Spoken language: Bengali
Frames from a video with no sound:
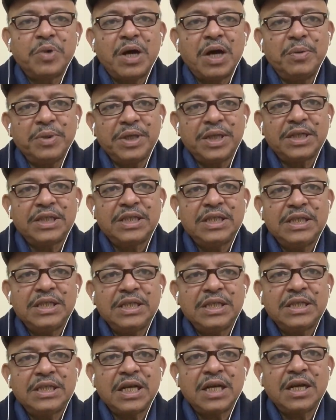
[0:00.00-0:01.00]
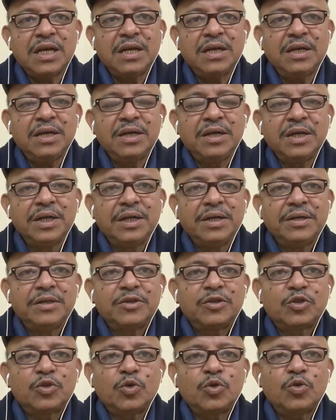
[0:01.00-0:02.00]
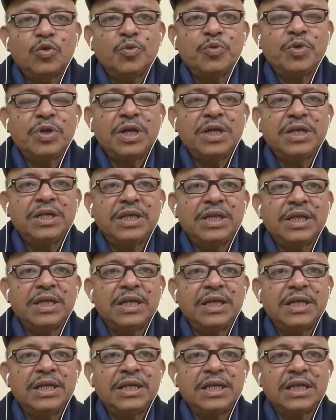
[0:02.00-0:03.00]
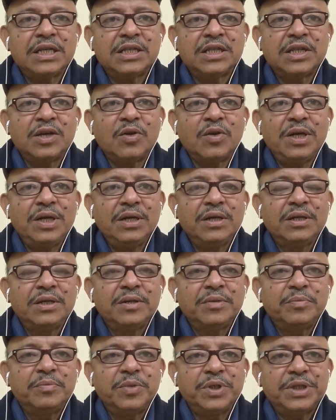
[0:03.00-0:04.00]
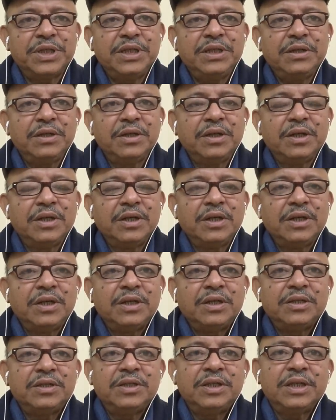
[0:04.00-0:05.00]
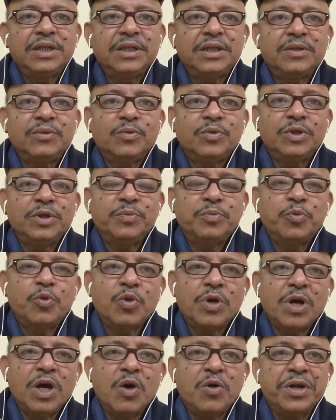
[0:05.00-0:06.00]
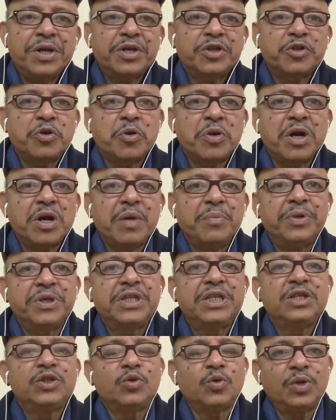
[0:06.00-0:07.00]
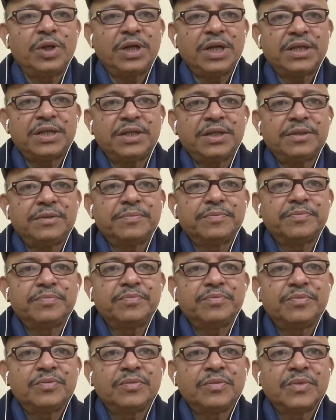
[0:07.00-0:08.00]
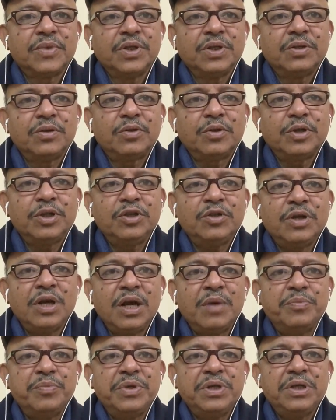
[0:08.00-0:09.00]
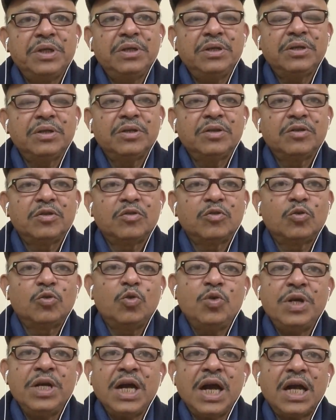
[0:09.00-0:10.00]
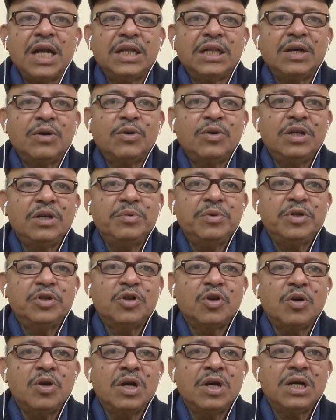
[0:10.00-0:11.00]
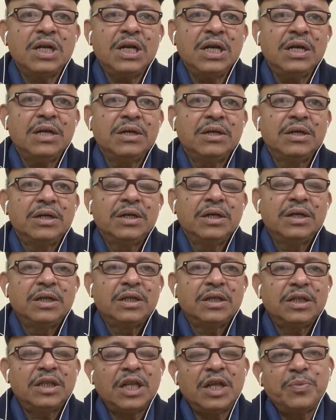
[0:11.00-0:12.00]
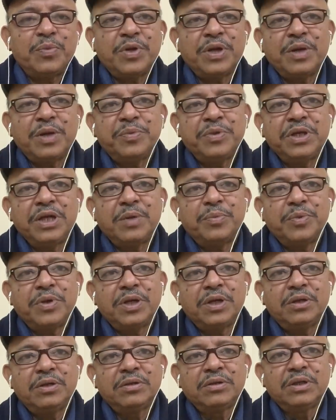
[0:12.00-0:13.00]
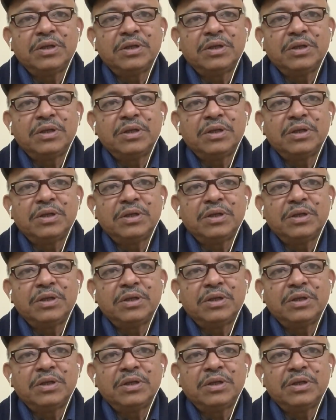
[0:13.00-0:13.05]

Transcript: আমি দেখছি যে যারা ছোটো পোনা নিতে গেলে এই কাজটা হয় বেশি যে ওই পোনা অনেক সংখ্যা বেশি চলে আসে তো এই জন্য আপনি গুণে আলাদা করে নেবেন সংখ্যাটা তারপরে আপনি আপনার